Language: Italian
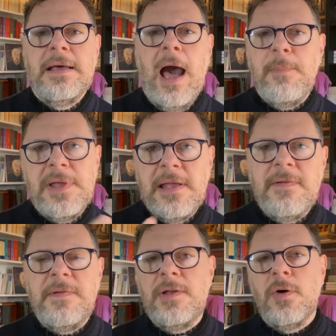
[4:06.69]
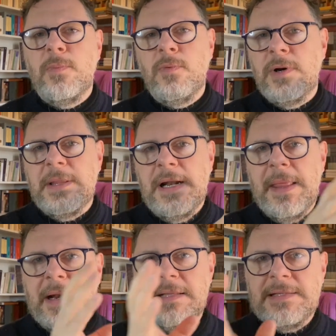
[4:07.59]
abivi oppure della
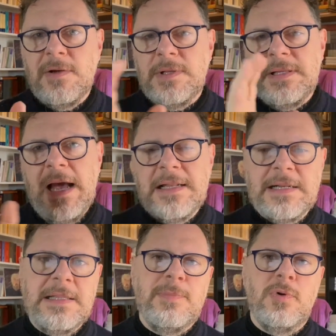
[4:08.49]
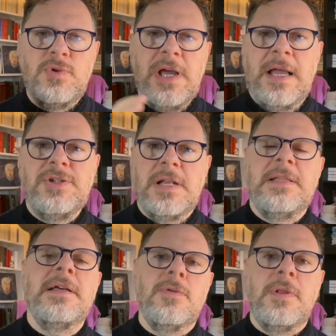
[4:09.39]
narrazione di altra tipologia che c'è
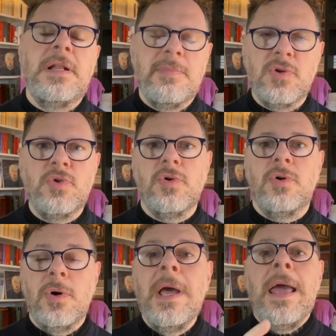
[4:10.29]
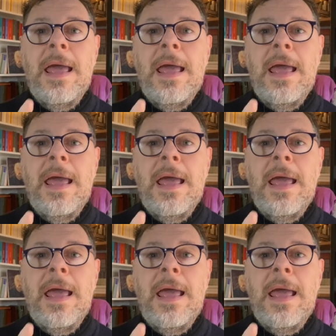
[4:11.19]
all'interno del libro gioco